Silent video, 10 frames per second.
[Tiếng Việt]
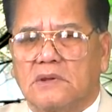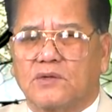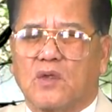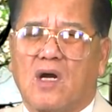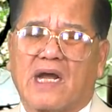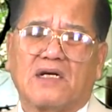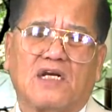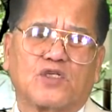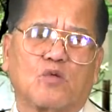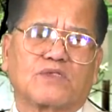Tôi hỏi cái đó
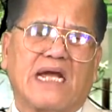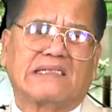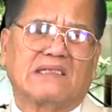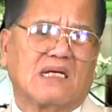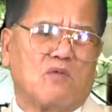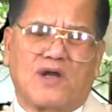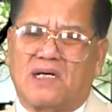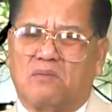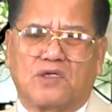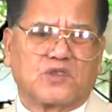là súc sanh, cái bọn
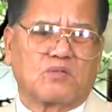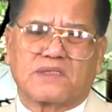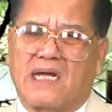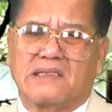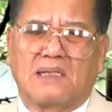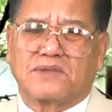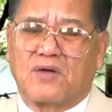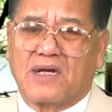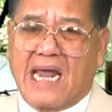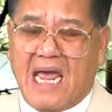là bọn súc sanh làm sao
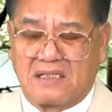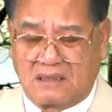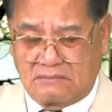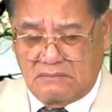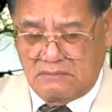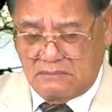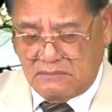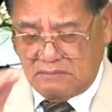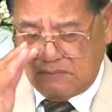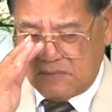nó khá được.
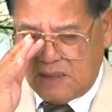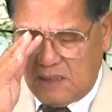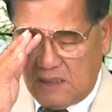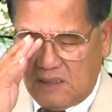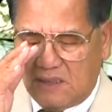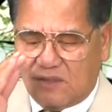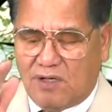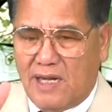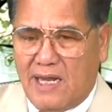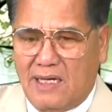Cho
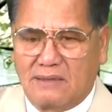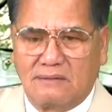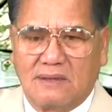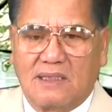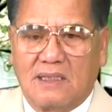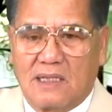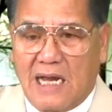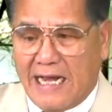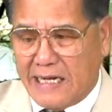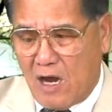nên
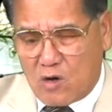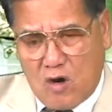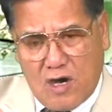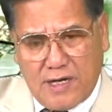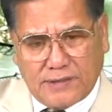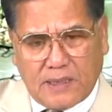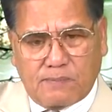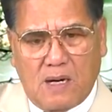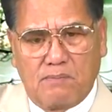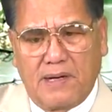ngày nào còn Tập
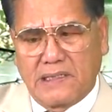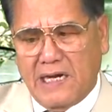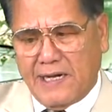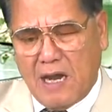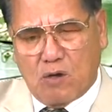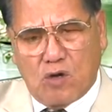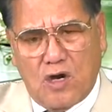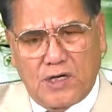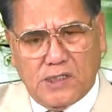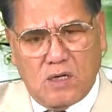cầm Bình, ngày nào
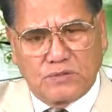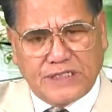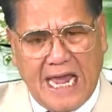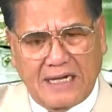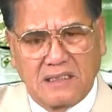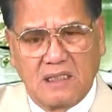còn Cộng sản,